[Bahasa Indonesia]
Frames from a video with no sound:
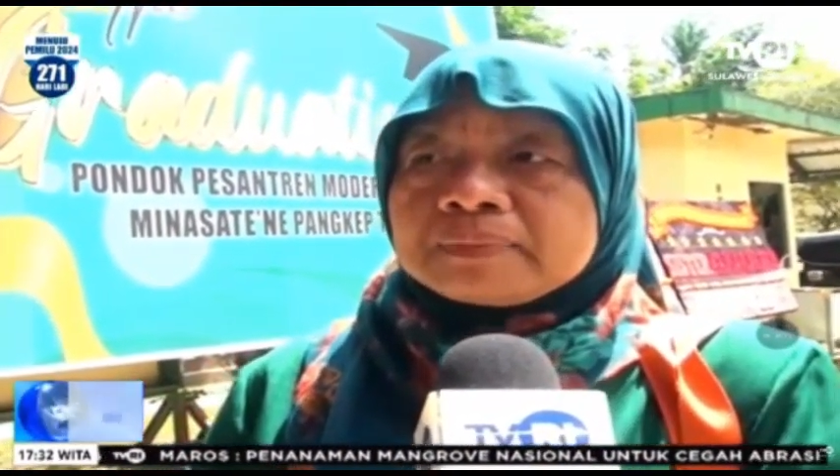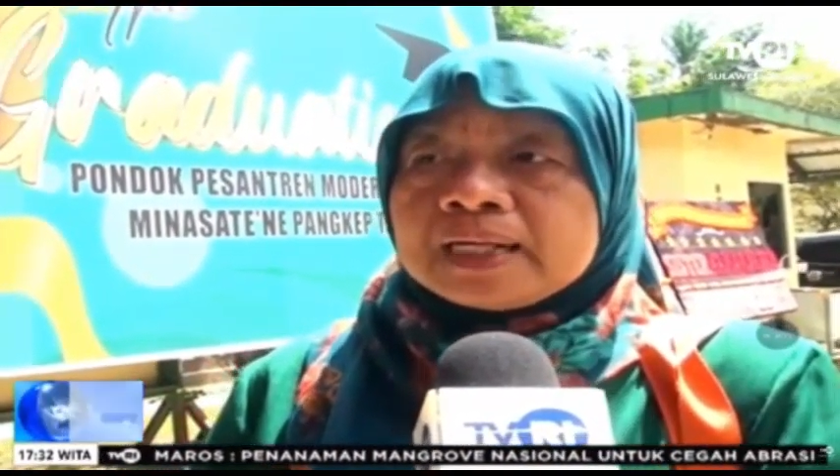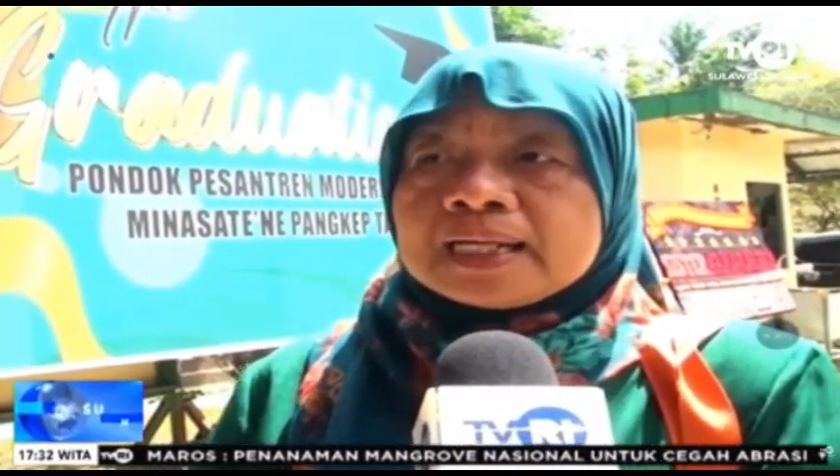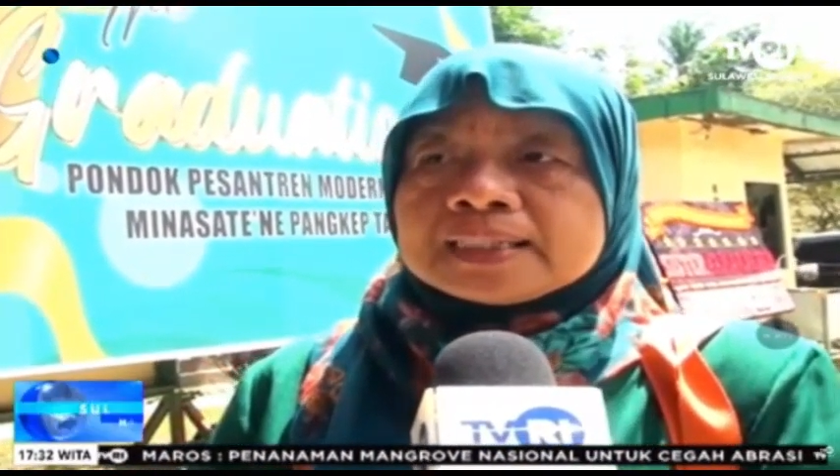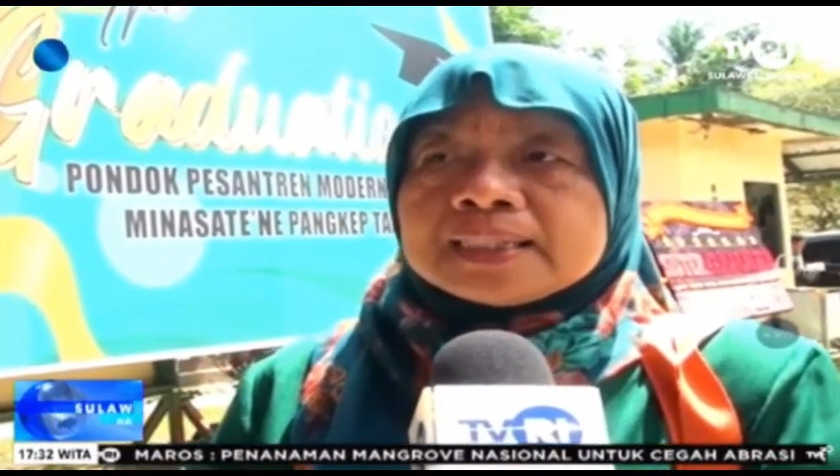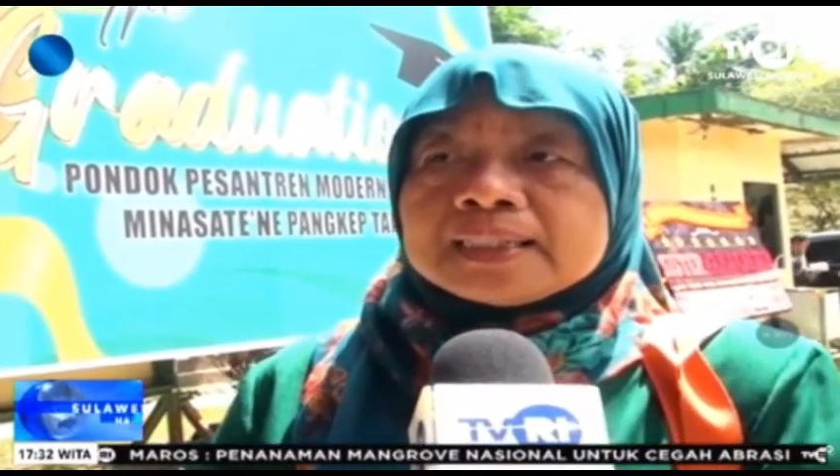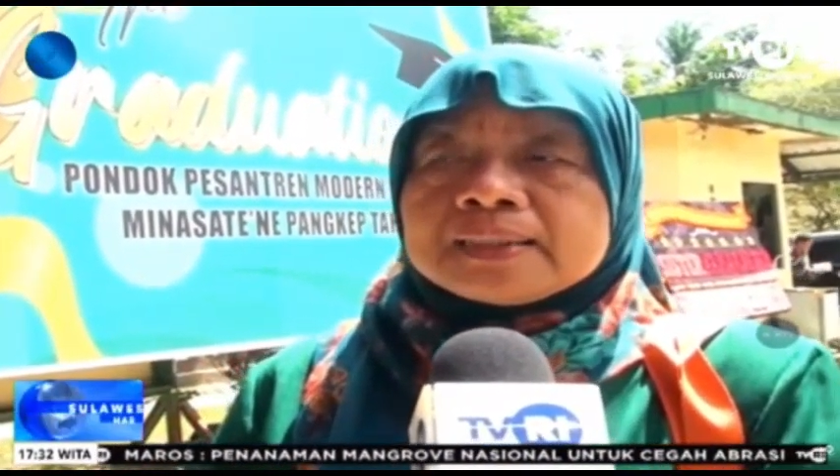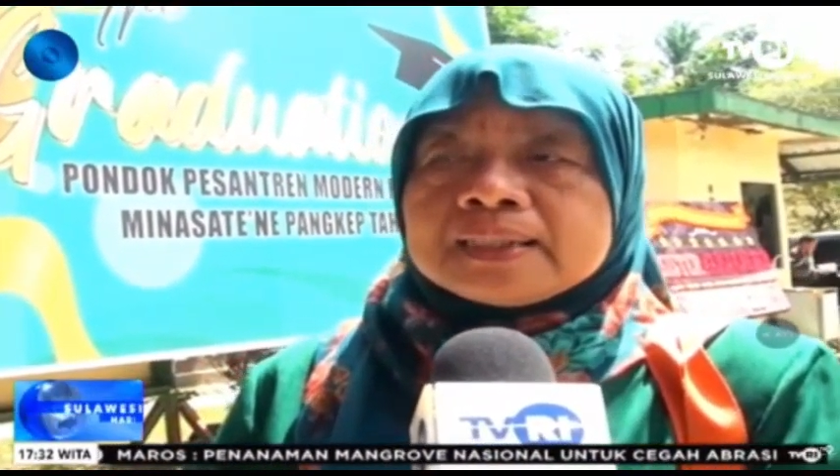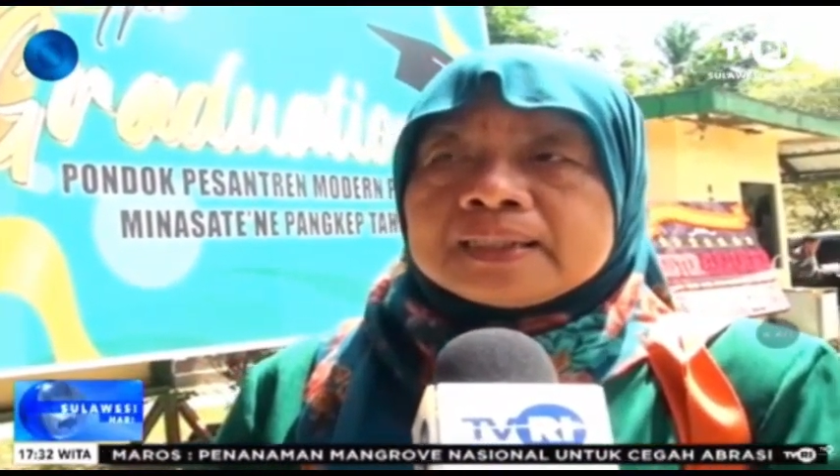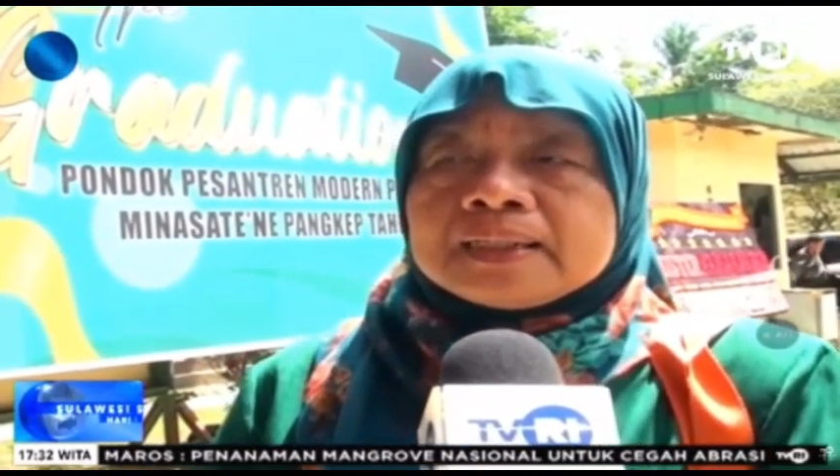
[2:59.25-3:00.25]
berhasil
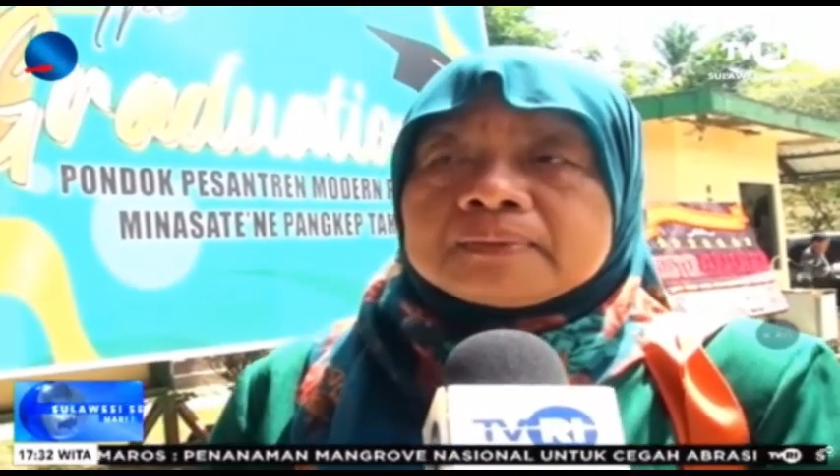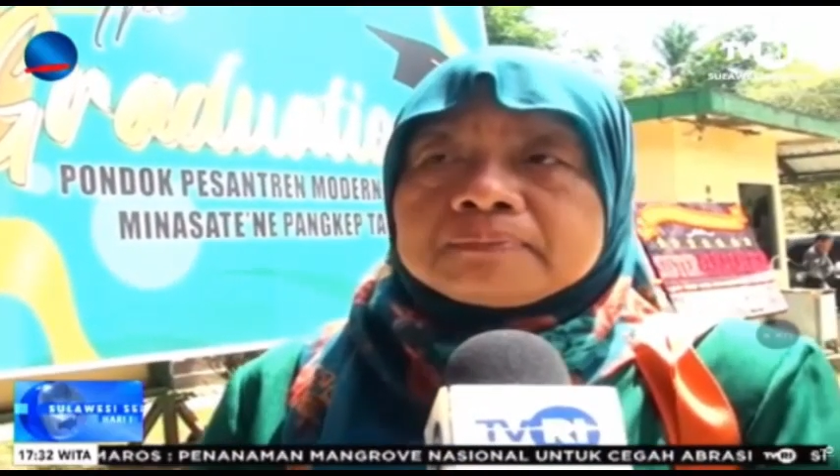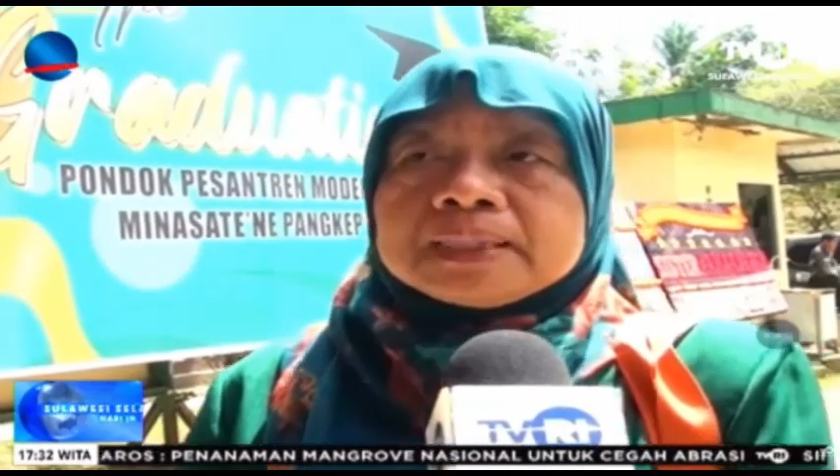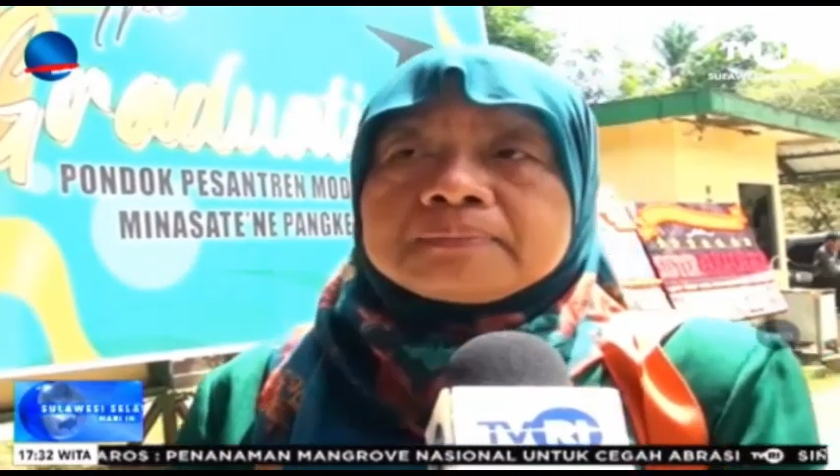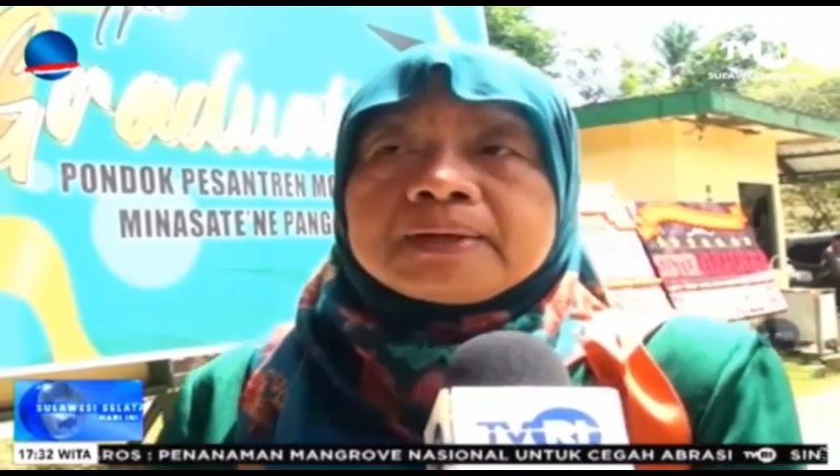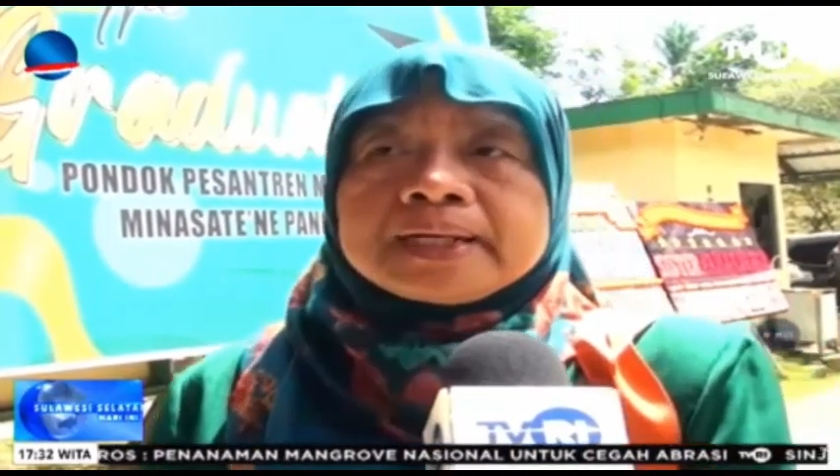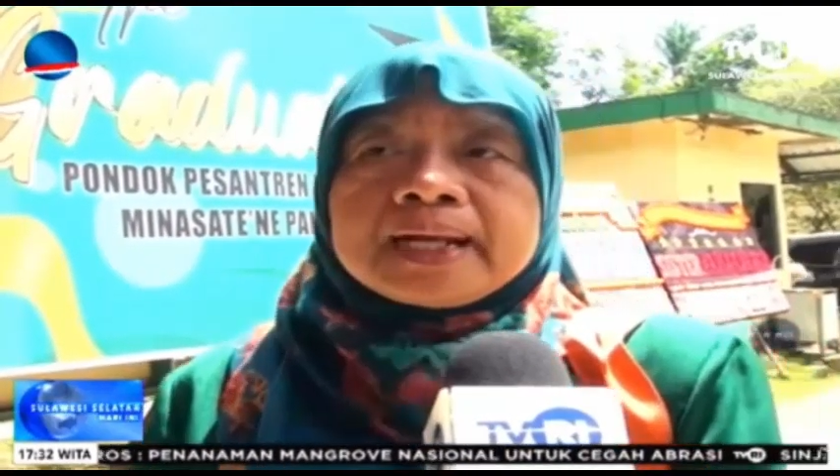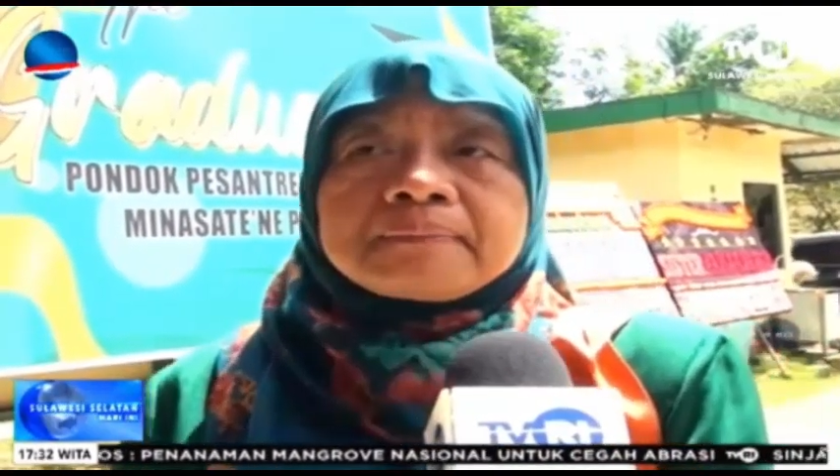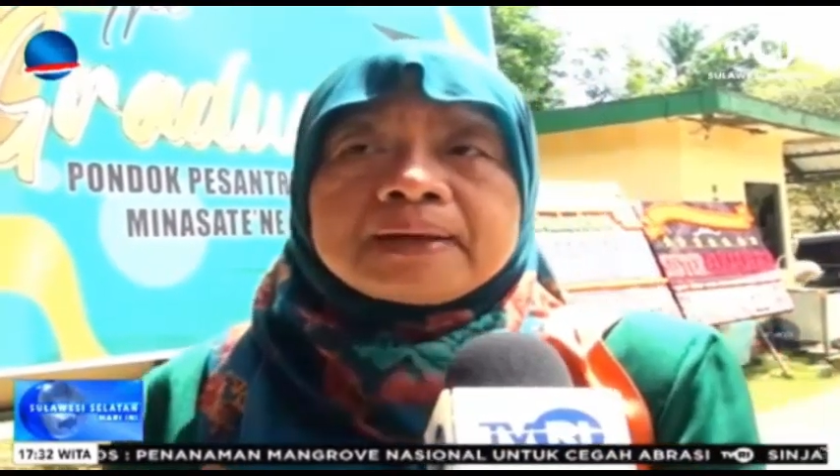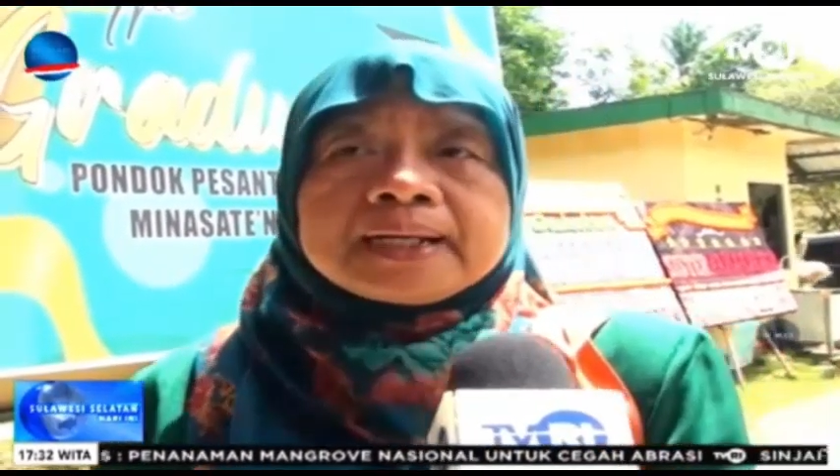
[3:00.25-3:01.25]
mengemban
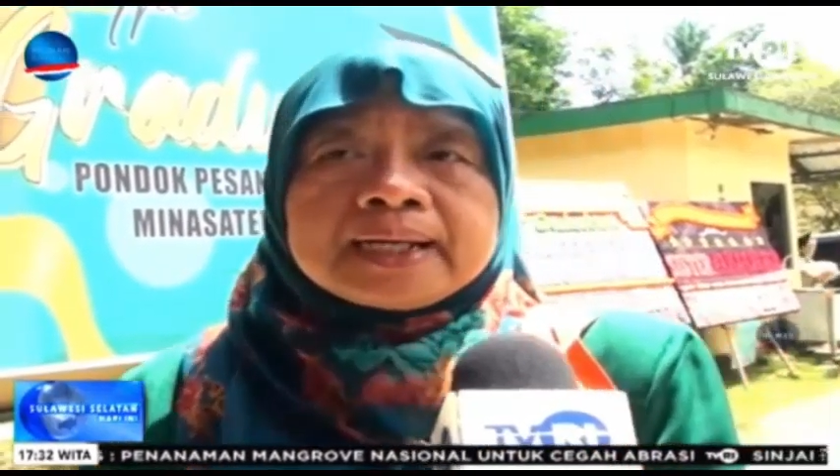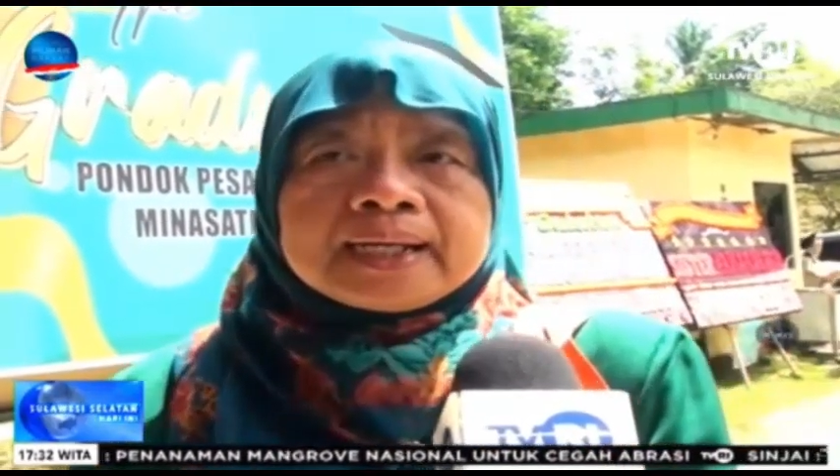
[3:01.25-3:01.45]
amanah